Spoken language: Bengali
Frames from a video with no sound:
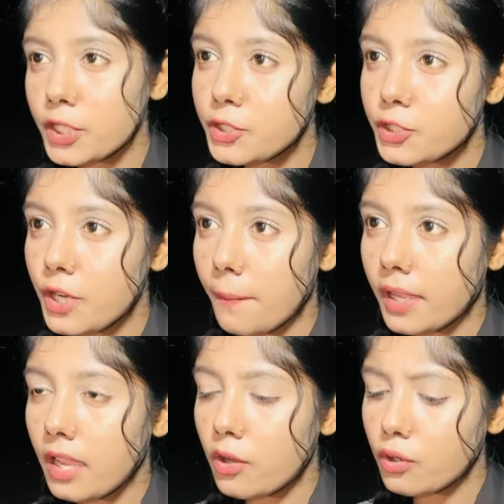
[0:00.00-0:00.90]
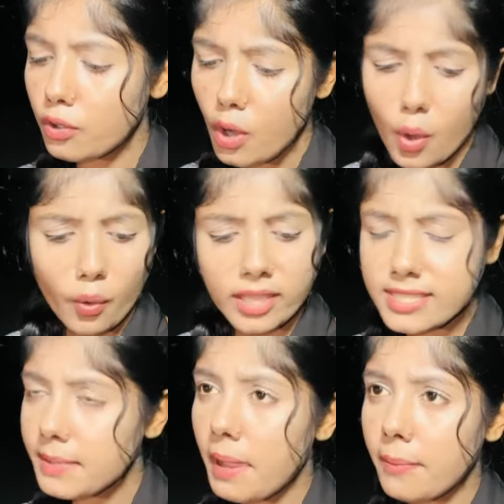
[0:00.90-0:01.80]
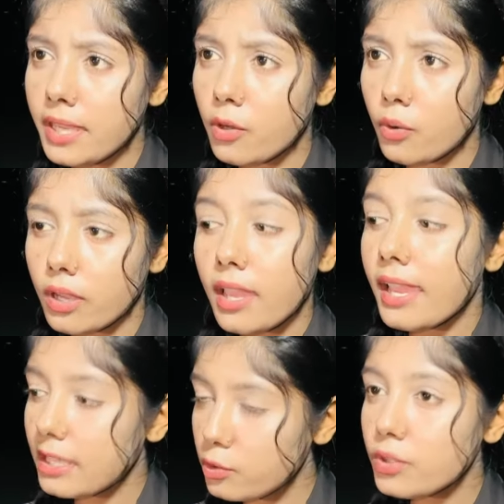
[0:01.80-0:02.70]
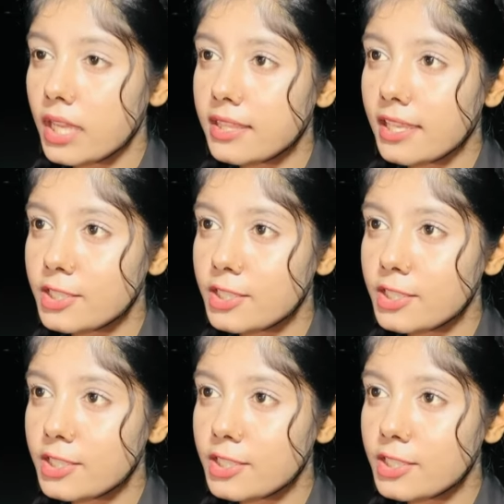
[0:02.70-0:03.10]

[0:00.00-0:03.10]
কিছুদিন অপেক্ষা করো ওকে যেভাবেই হোক এই দুনিয়া থেকে